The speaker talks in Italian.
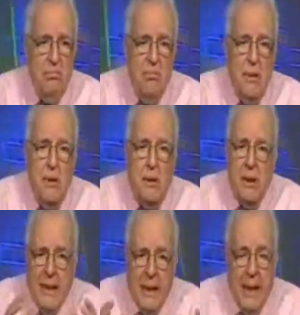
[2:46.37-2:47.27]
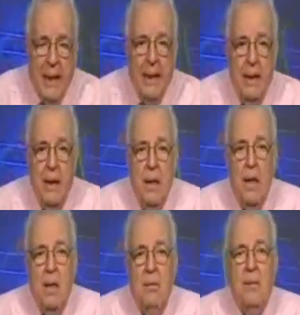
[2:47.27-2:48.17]
mm, generale.
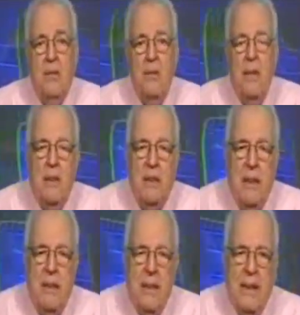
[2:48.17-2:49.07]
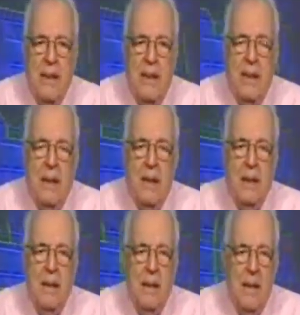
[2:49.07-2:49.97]
Bisogna scegliere
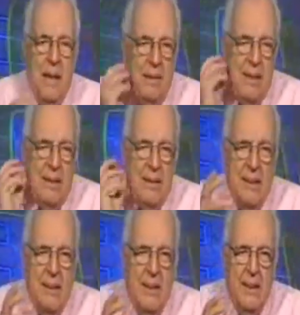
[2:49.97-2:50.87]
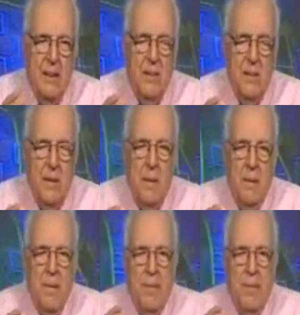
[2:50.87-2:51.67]
chi avete sentito